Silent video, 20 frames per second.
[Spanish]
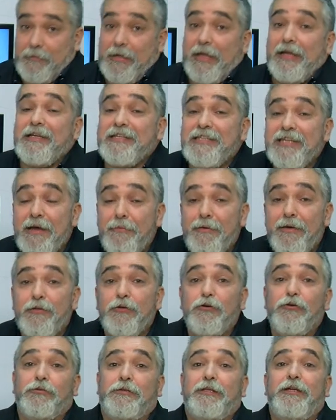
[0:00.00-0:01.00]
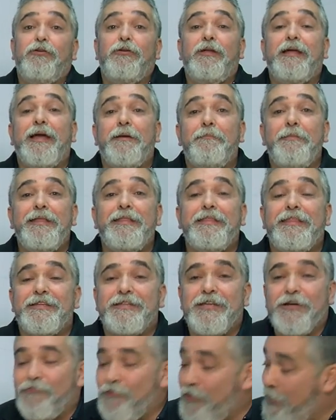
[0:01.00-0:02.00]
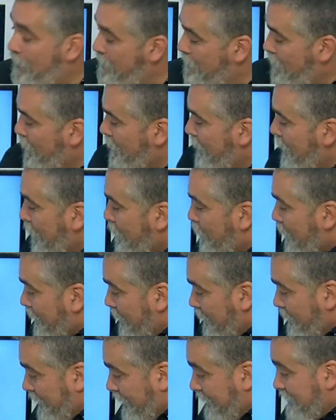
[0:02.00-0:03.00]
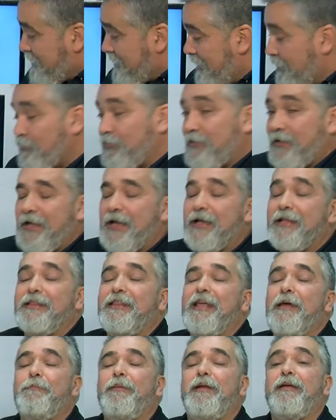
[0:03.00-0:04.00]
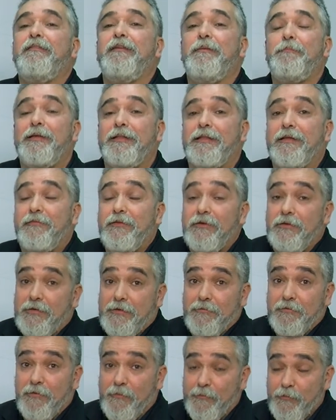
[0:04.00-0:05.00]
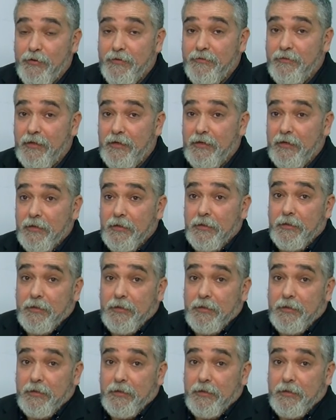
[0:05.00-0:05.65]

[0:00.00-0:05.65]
El sábado, teóricamente, según los modelos, pues debería ser un día de precipitaciones, volvemos a decir.